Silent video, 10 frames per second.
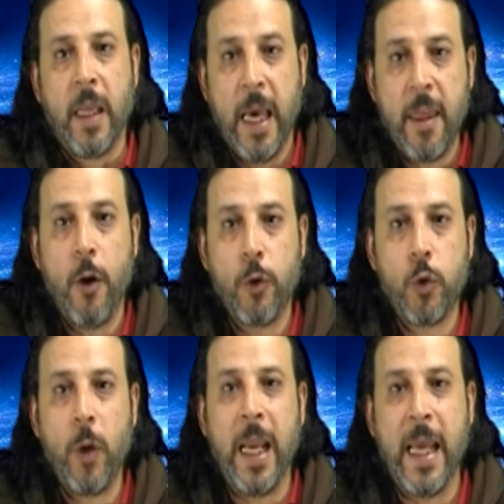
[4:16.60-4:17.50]
هذا هو
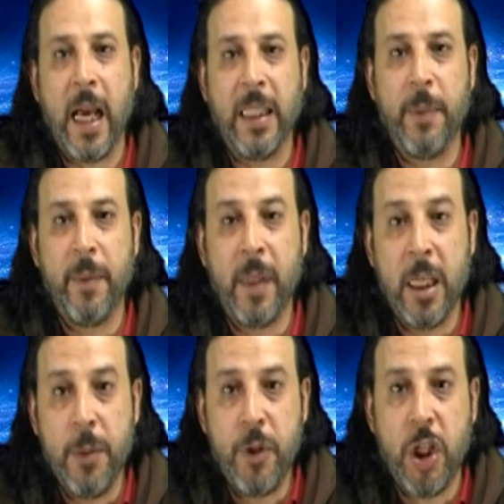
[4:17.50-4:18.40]
السؤال أنا عندما
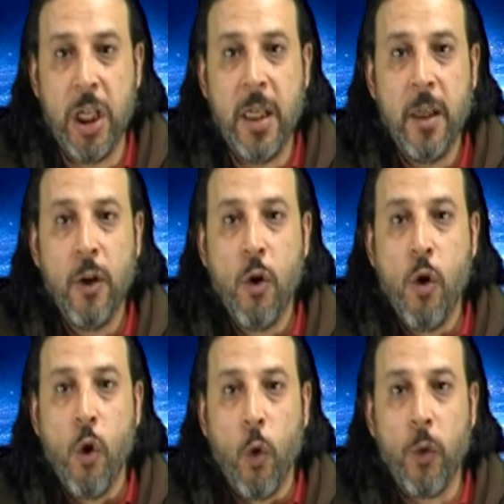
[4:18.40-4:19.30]
نمشي
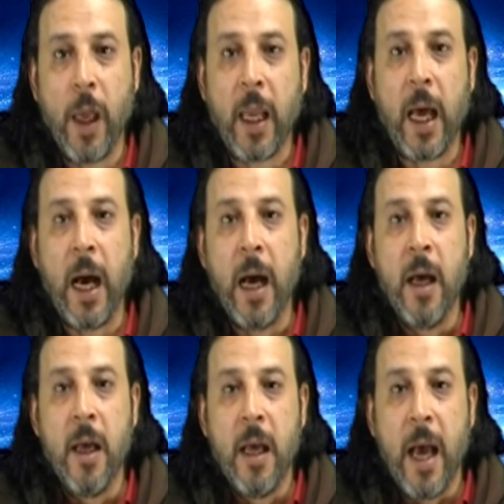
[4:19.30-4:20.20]
ونلقى
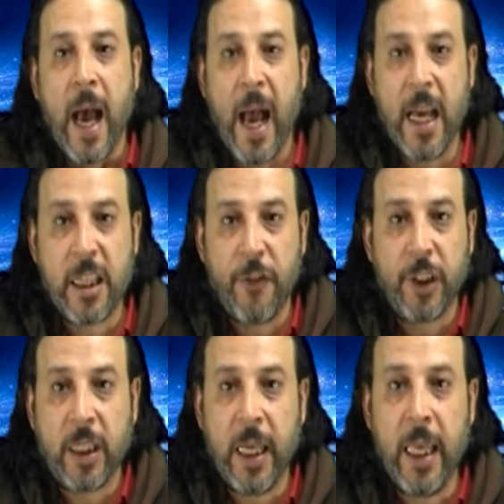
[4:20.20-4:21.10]
حاجة في
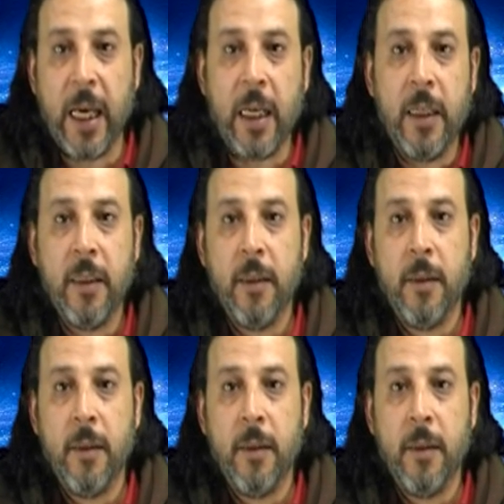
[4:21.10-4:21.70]
الطريق